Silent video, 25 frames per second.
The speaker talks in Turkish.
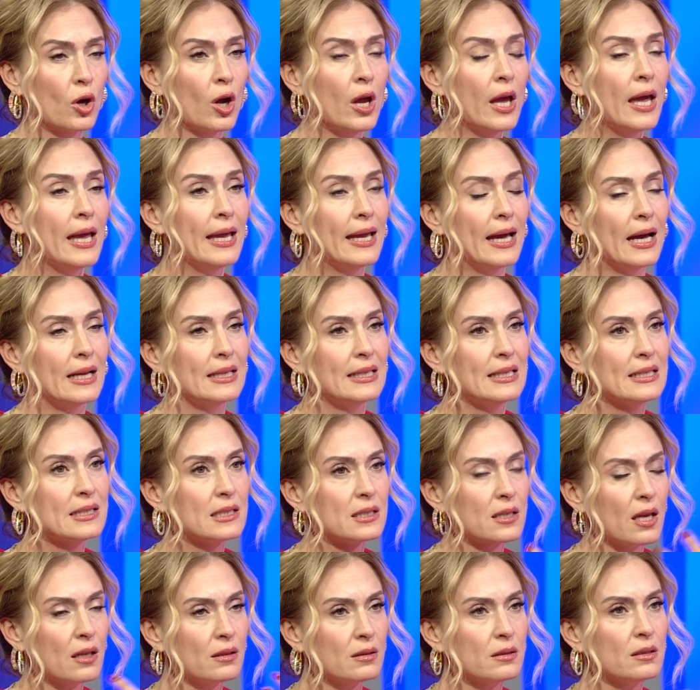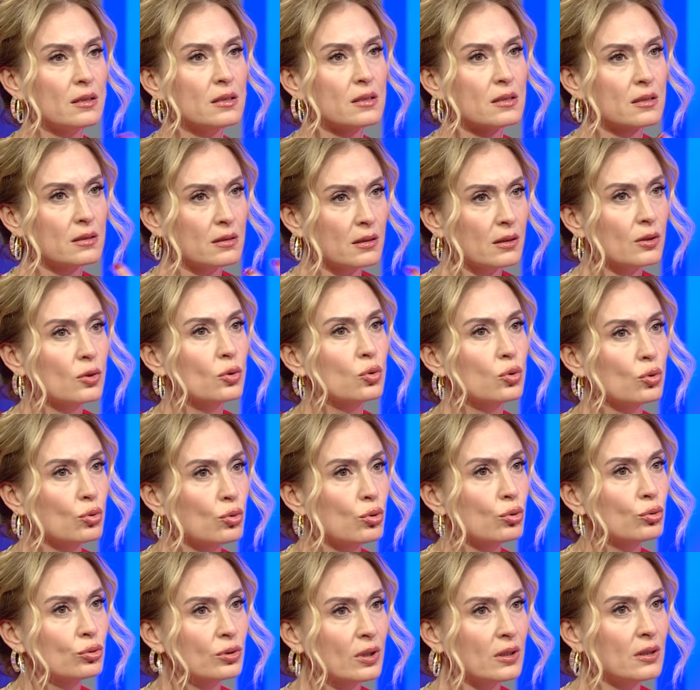Evet. Yani insanlar arasındaki
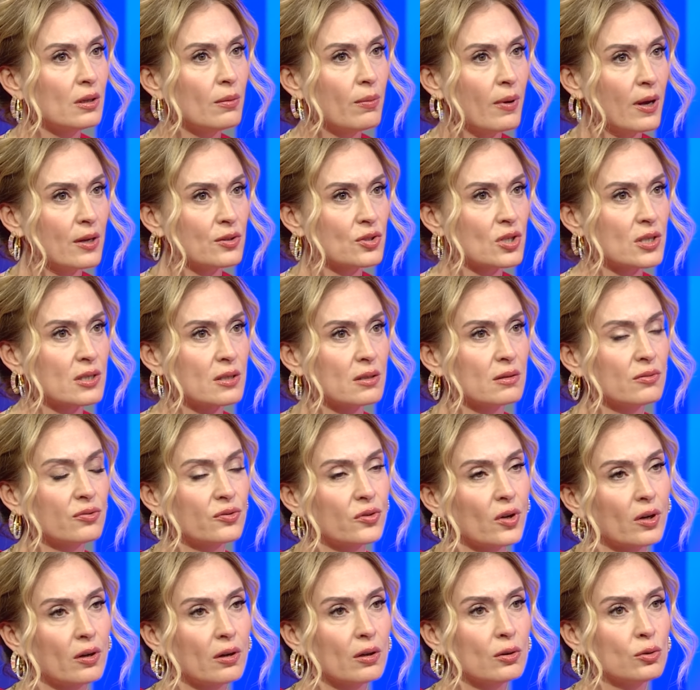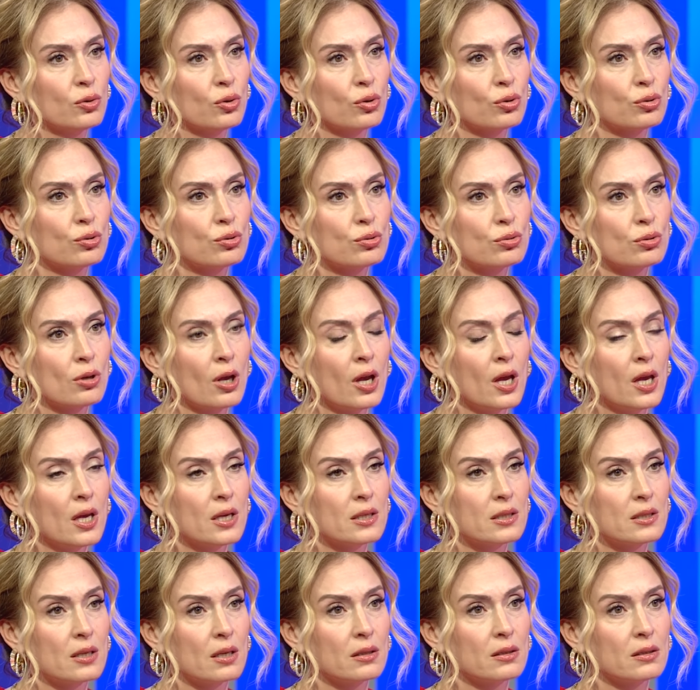hukukta da bence sınıfta evet. kalıyoruz. Evet.
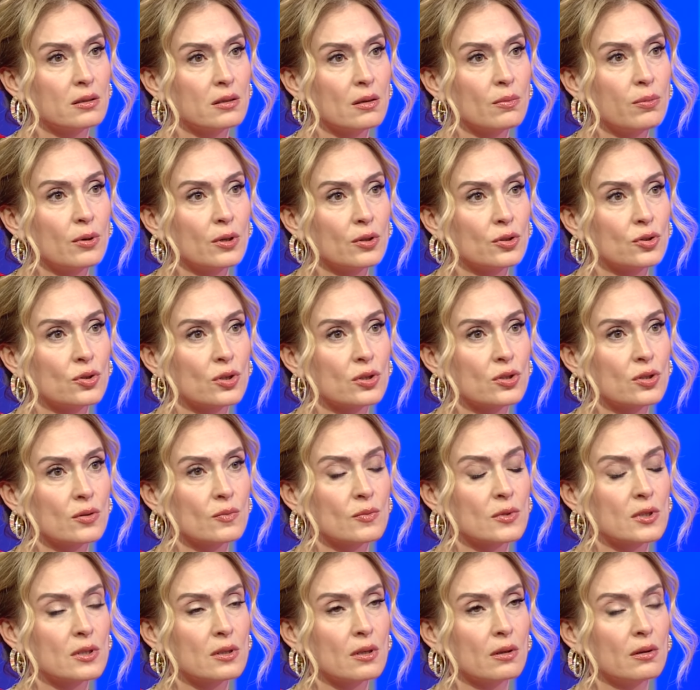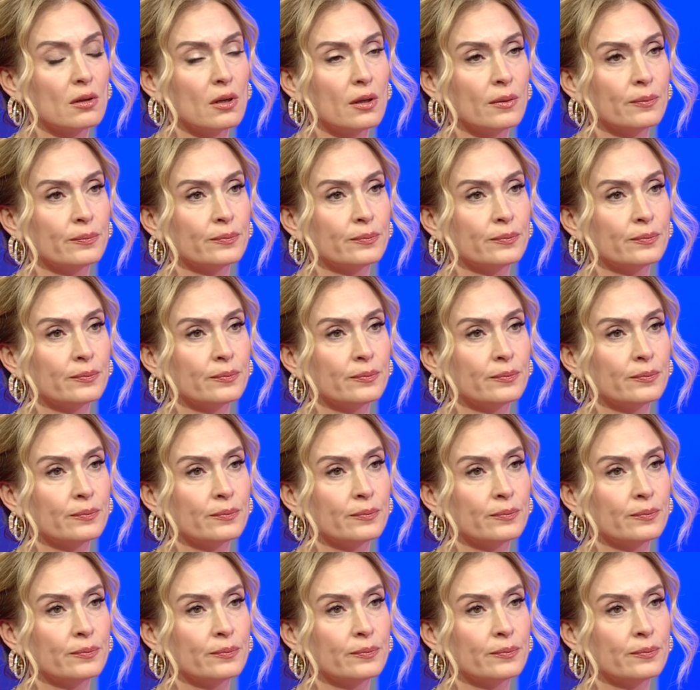Sanata bakış Sanatta ilişki